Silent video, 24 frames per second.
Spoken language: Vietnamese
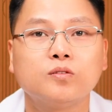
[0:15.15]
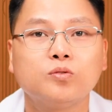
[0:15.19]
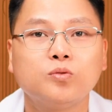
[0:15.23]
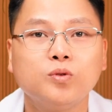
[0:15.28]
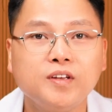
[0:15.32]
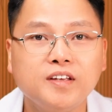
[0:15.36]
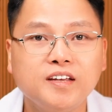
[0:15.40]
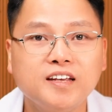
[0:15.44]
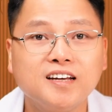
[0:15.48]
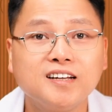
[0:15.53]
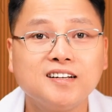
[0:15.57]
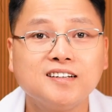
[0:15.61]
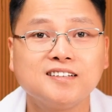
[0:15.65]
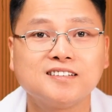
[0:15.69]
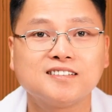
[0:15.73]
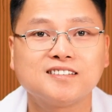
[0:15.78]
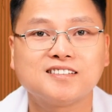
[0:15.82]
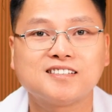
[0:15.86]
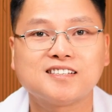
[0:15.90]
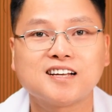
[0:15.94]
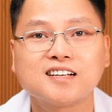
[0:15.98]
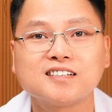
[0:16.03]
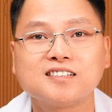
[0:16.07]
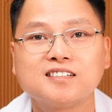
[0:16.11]
Tuy nhiên,
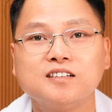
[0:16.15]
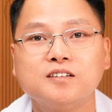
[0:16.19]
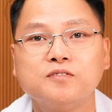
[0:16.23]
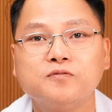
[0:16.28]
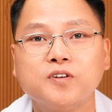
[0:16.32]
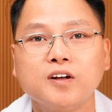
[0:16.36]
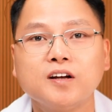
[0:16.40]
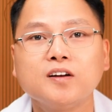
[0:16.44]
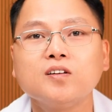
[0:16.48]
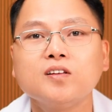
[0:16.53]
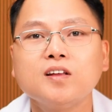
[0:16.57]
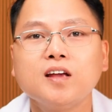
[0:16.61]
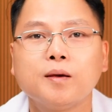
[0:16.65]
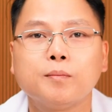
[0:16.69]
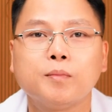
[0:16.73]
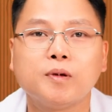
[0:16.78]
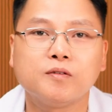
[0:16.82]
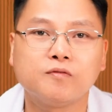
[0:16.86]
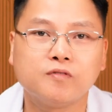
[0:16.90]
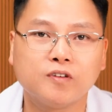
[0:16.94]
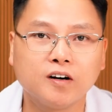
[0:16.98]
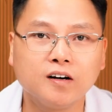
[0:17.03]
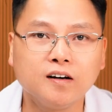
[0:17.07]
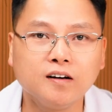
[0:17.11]
răng sứ vẫn có thể
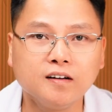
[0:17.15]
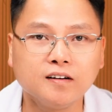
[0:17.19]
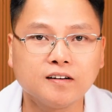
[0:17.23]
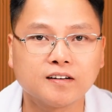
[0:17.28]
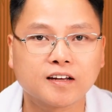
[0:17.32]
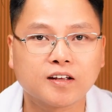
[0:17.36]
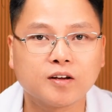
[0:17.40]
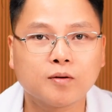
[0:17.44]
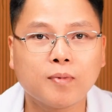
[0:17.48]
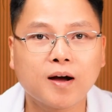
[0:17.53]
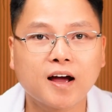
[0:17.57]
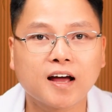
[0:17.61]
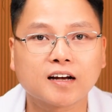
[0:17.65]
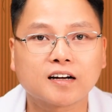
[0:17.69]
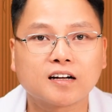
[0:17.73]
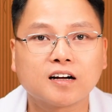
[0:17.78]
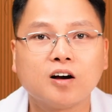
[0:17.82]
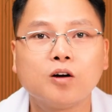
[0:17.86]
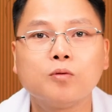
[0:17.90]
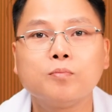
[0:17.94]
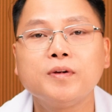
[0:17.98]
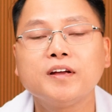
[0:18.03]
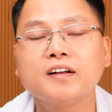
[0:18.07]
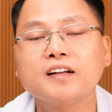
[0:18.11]
bị vỡ nếu bạn
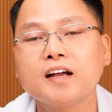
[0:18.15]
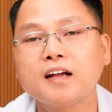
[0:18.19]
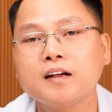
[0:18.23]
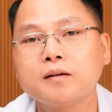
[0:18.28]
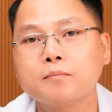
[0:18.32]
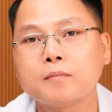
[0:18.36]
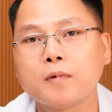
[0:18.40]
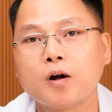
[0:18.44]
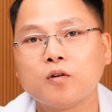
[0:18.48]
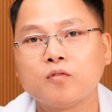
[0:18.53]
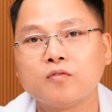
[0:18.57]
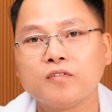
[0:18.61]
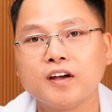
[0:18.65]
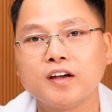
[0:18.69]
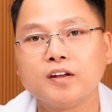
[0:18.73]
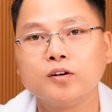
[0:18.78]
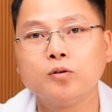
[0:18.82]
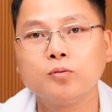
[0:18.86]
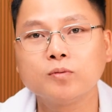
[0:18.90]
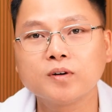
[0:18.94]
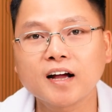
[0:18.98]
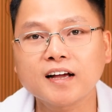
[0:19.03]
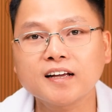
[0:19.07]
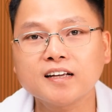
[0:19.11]
không biết cách bảo vệ
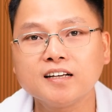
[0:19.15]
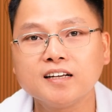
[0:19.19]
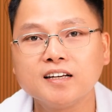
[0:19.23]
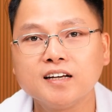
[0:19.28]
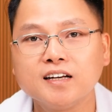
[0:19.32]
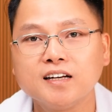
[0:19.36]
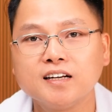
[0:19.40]
đúng cách.